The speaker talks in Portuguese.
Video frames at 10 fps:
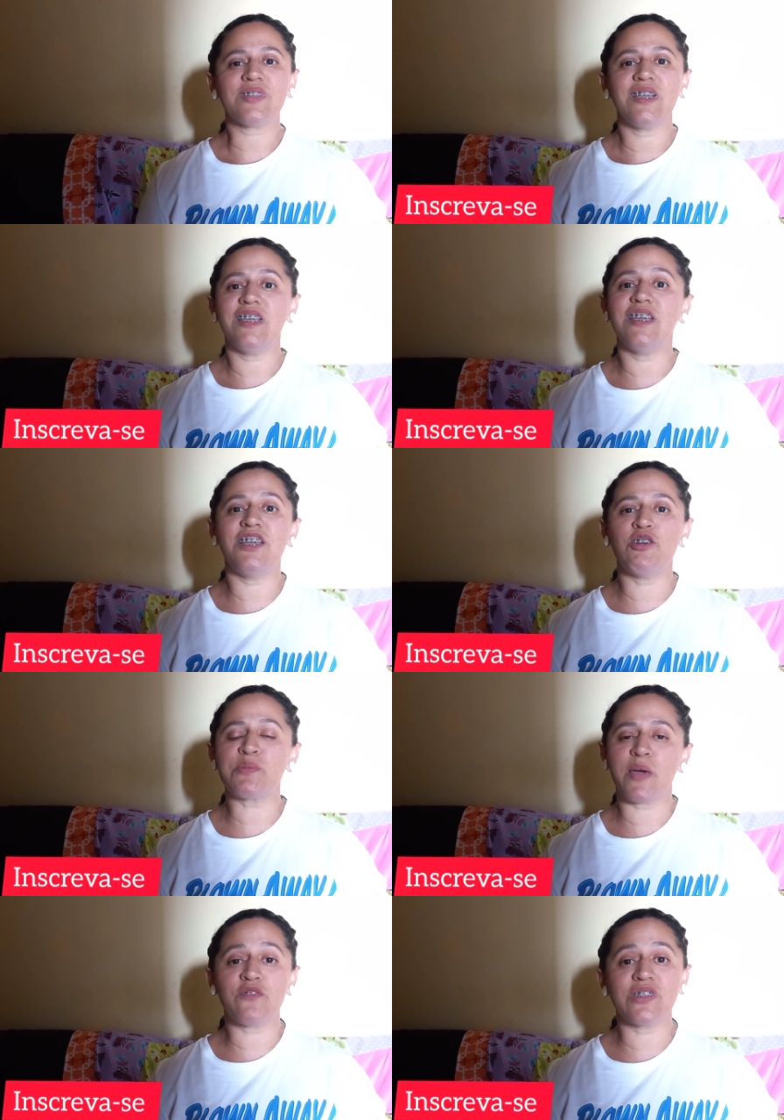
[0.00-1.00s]
E eu
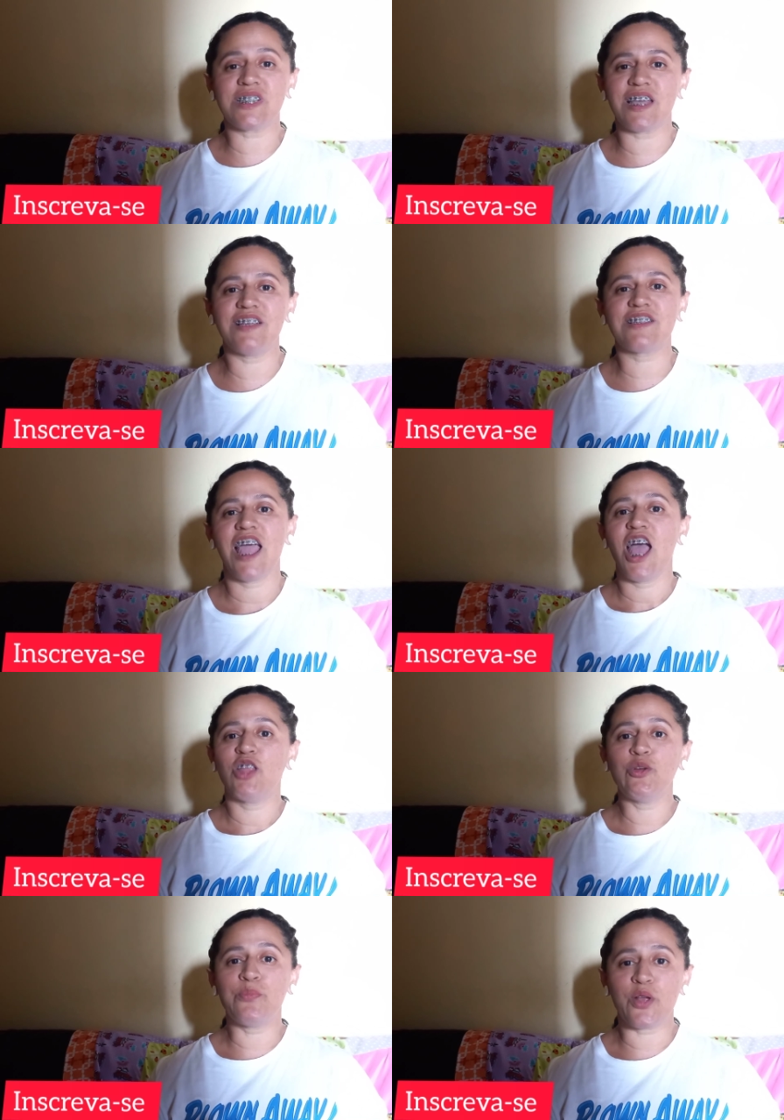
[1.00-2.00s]
espero vocês
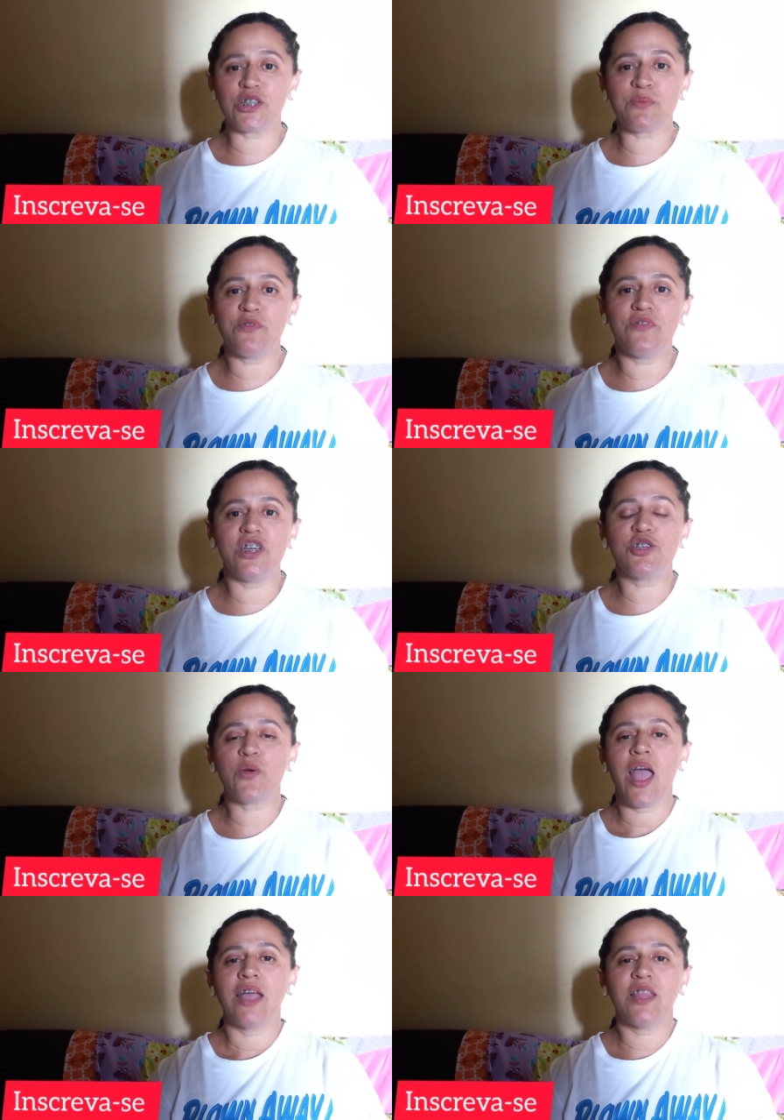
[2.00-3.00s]
no próximo vídeo.
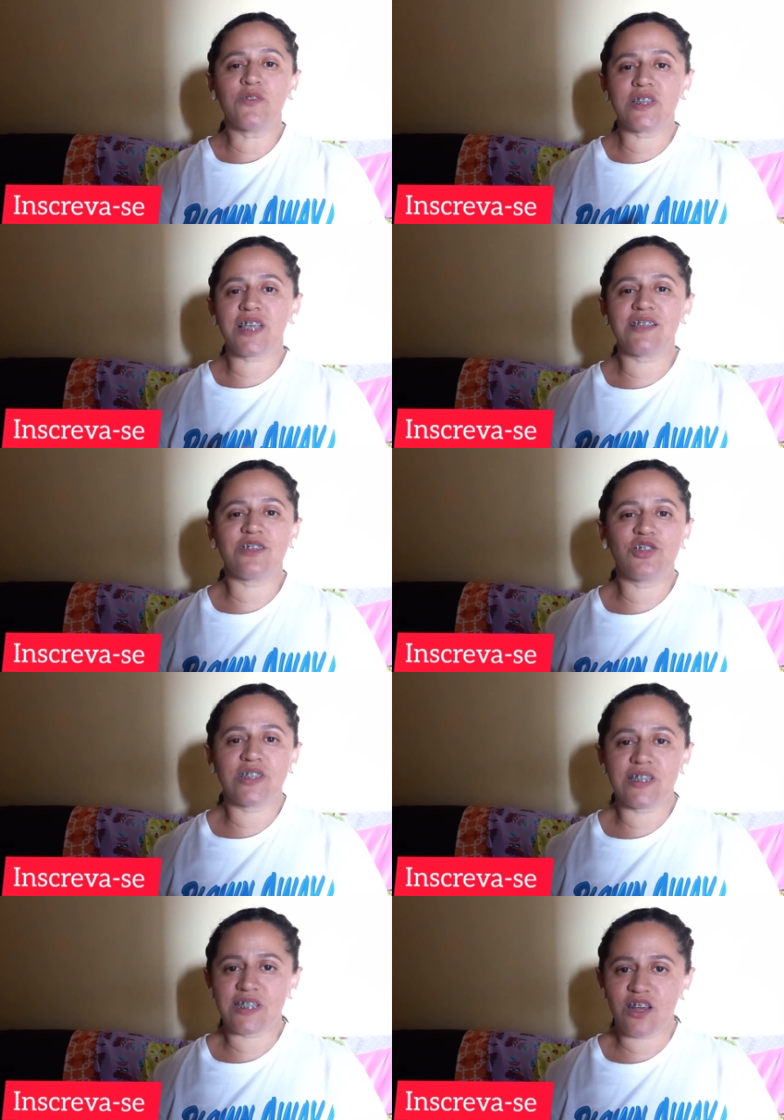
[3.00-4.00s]
Não se esqueça de
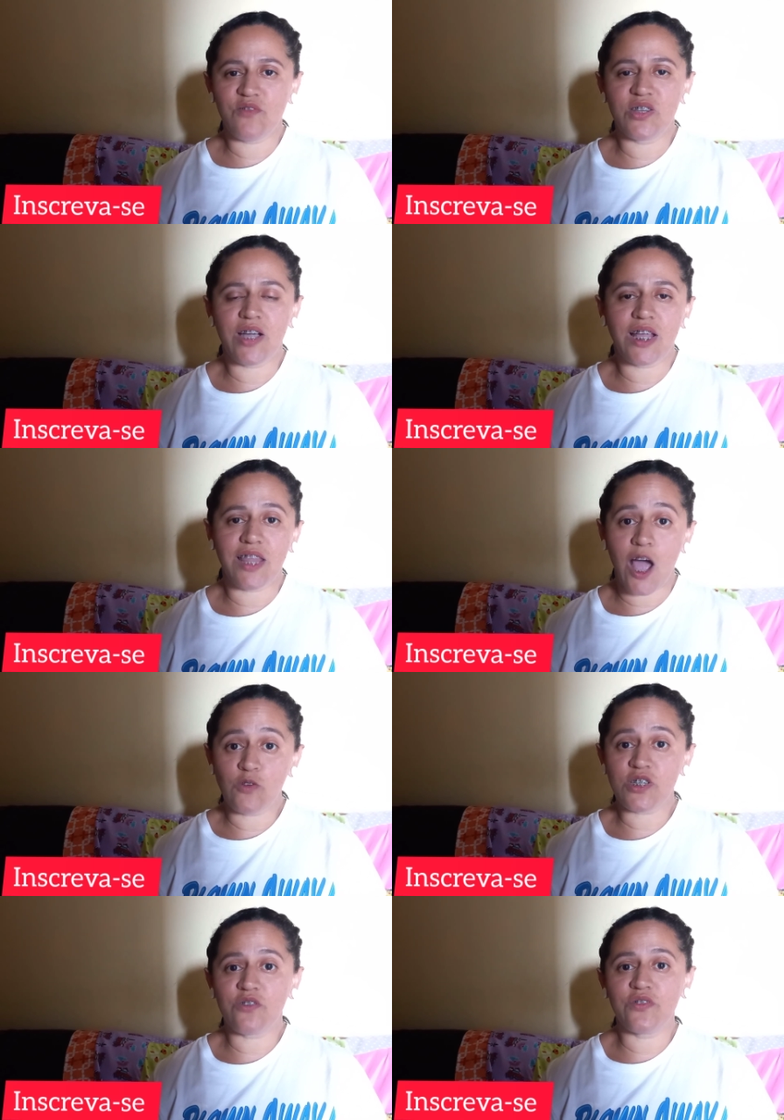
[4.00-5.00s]
se inscrever no canal
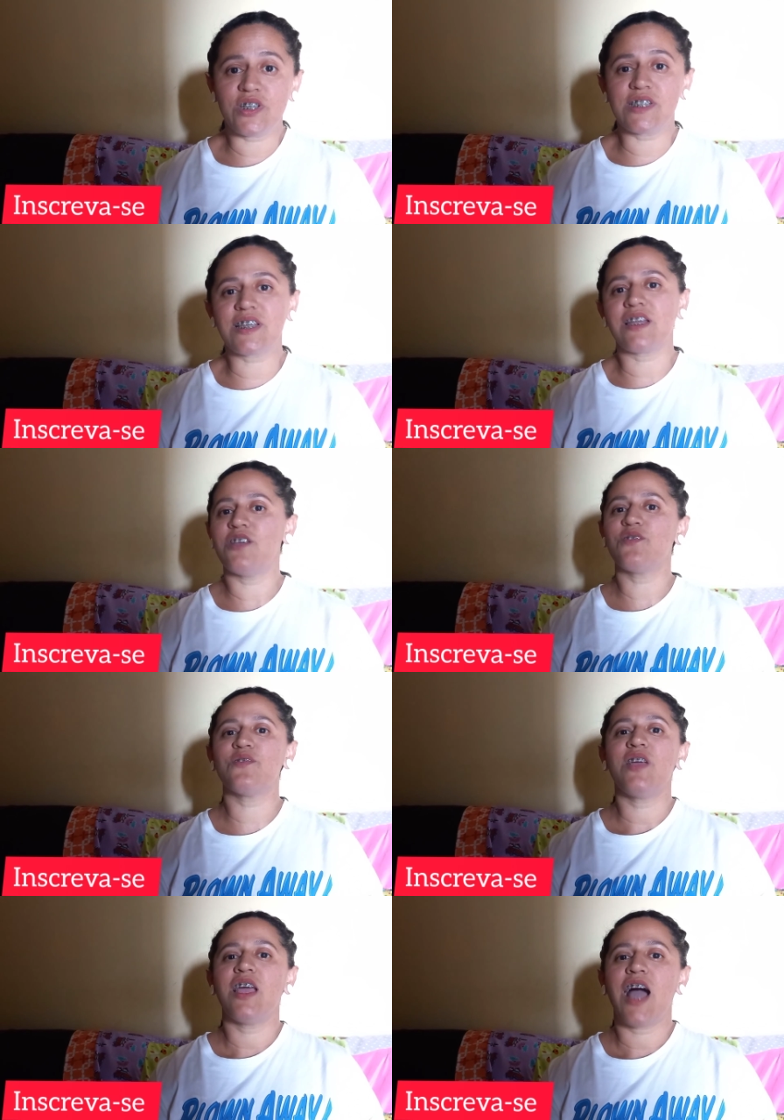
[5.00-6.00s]
se não for
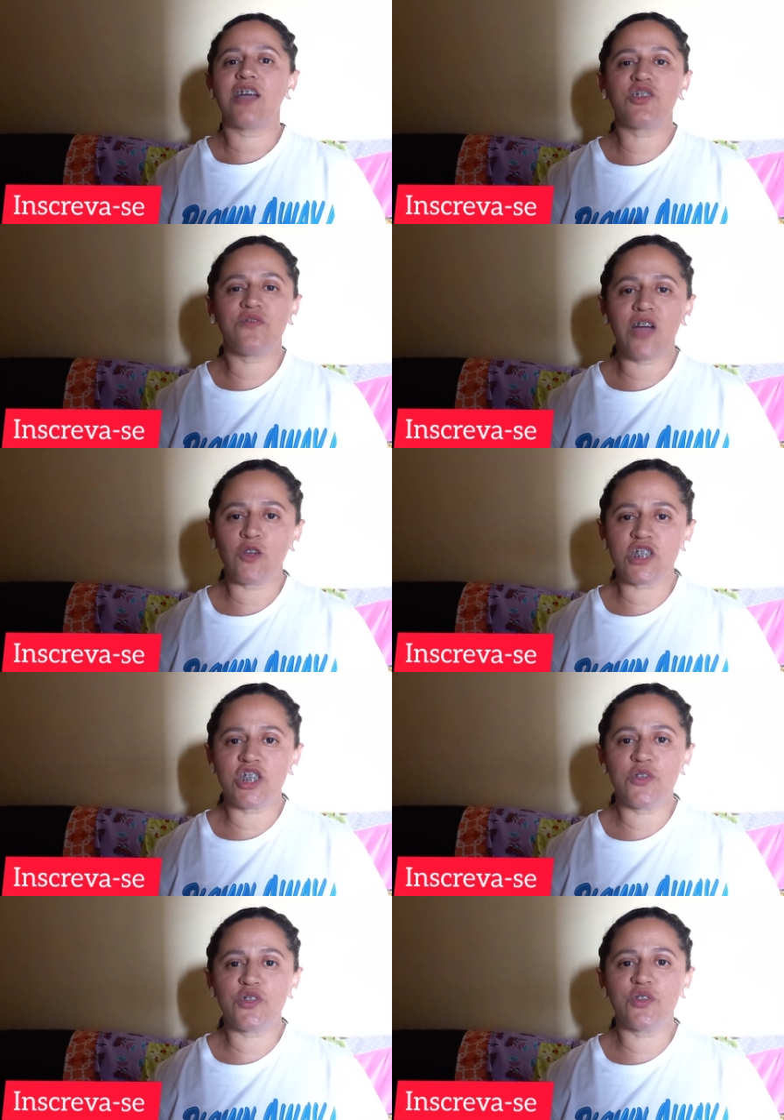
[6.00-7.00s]
inscrito, ativar o
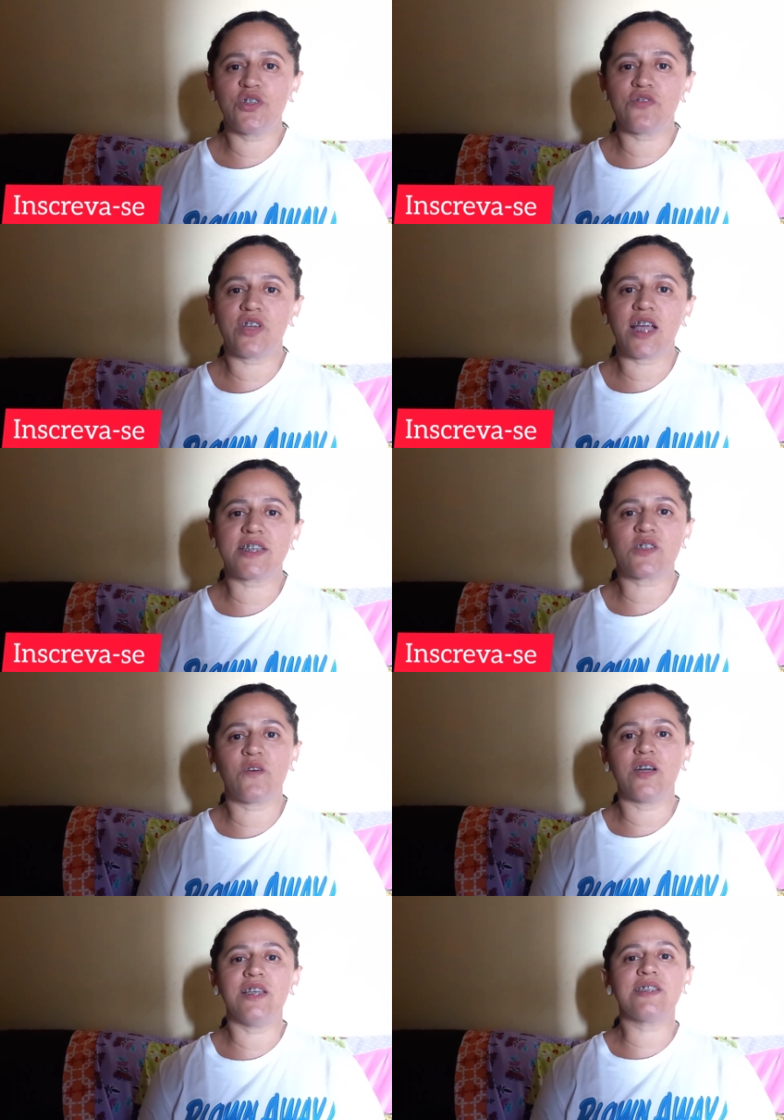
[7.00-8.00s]
sininho de
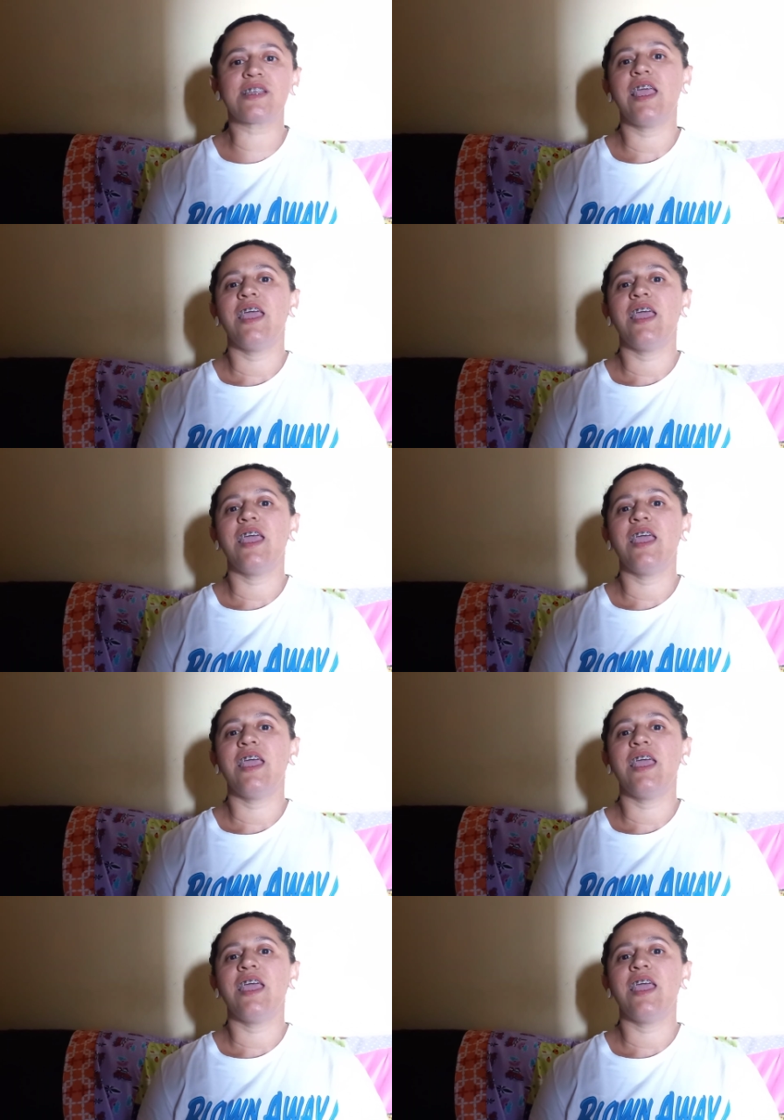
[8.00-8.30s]
notificações